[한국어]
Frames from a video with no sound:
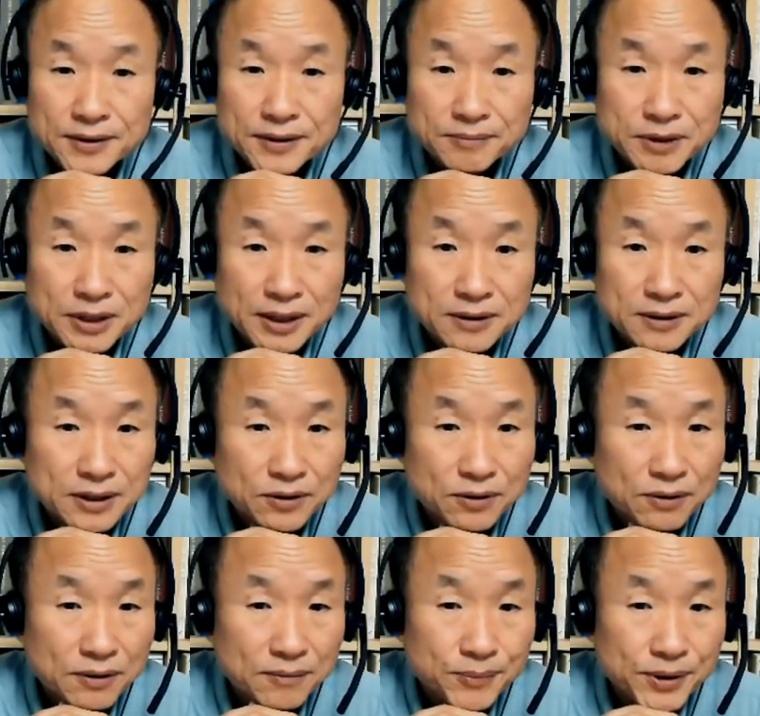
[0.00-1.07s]
지금 제가
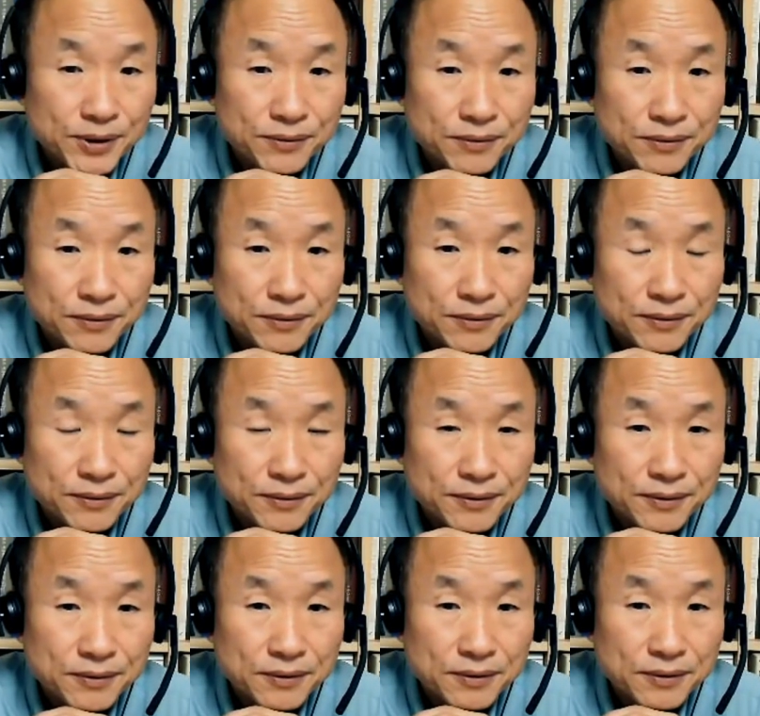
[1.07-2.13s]
듣기로는 미국
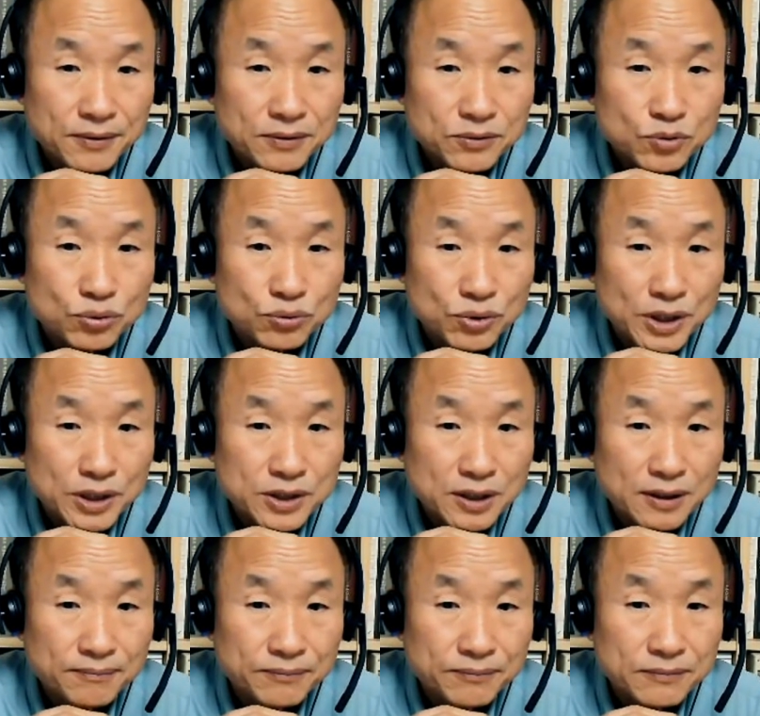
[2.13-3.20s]
중국이
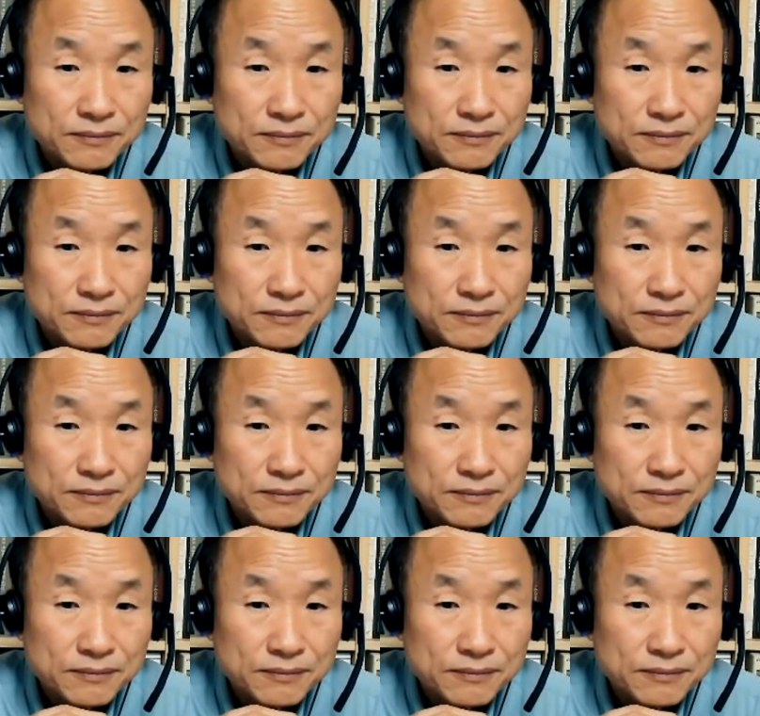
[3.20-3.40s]
지금